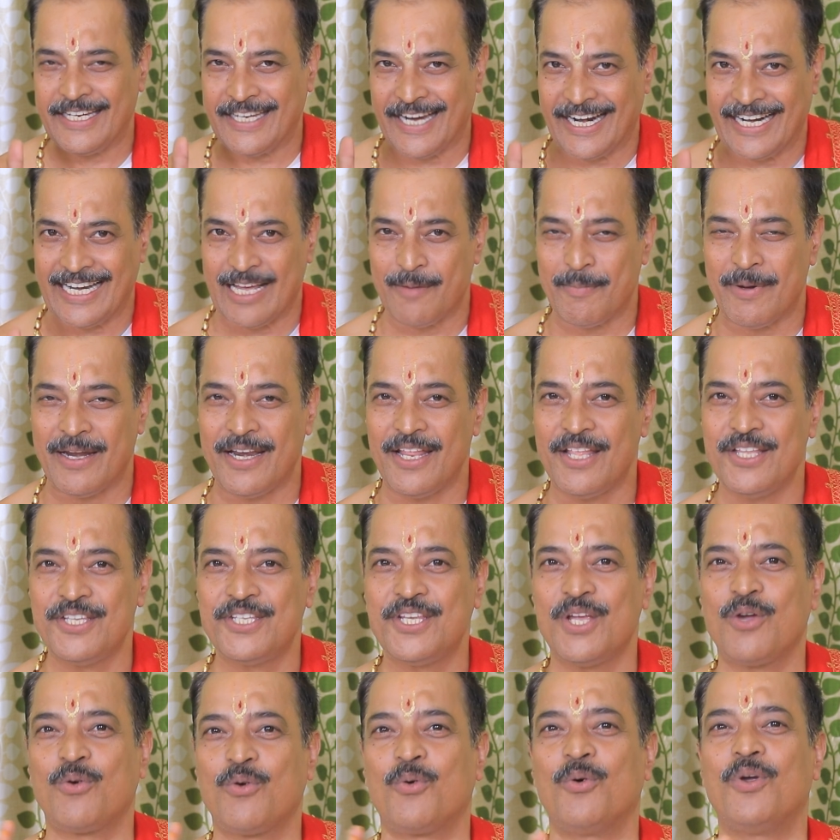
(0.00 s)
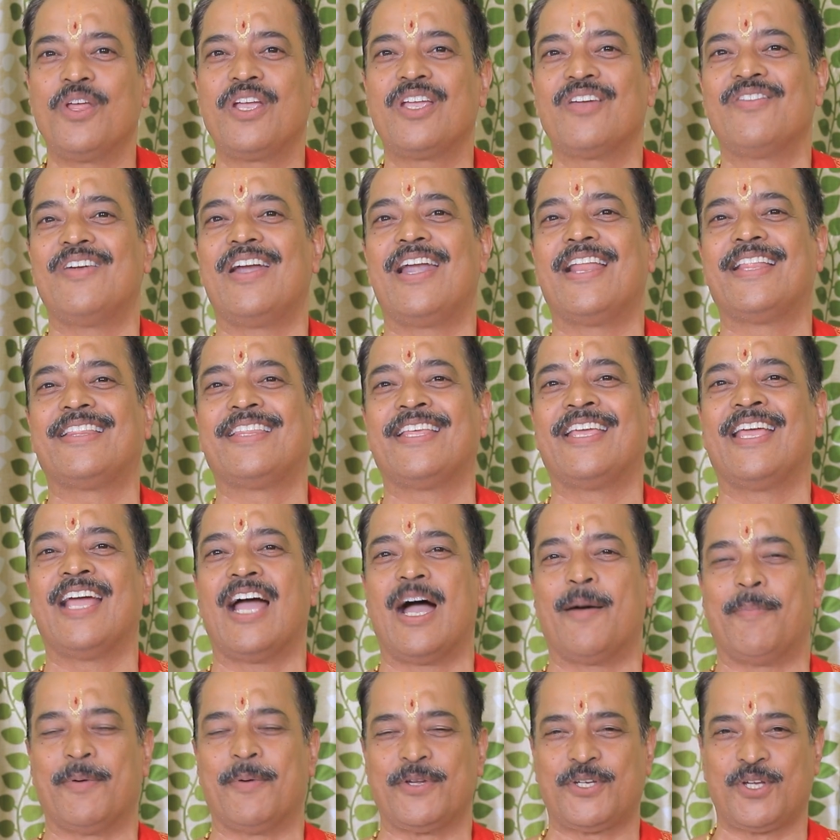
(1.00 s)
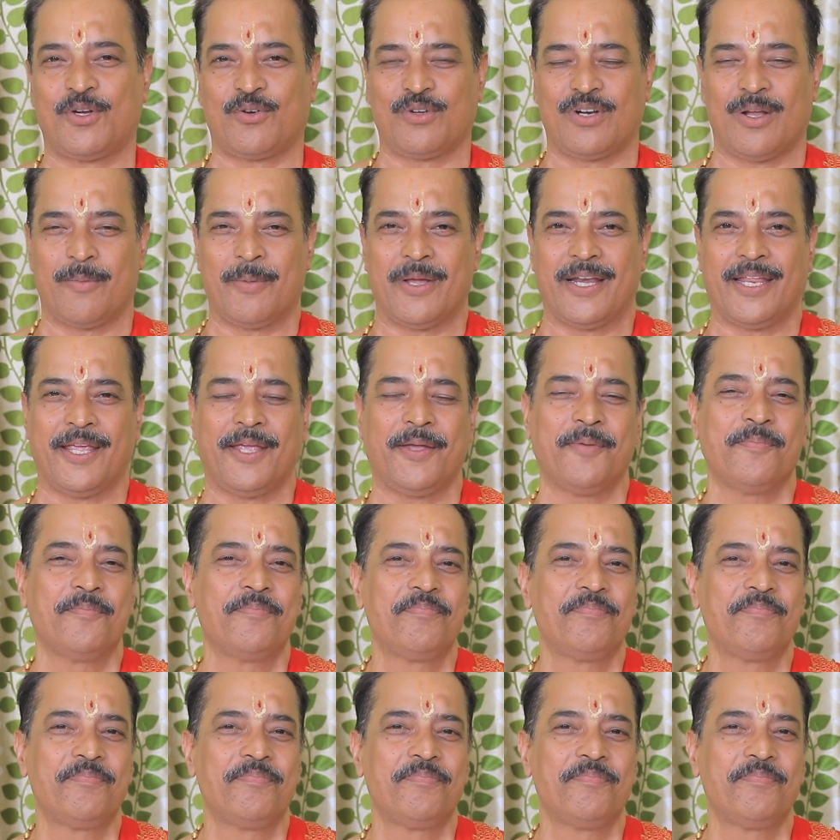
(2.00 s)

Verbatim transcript: ఎడమ నుంచి కుడికి వెళితే అపశకునమని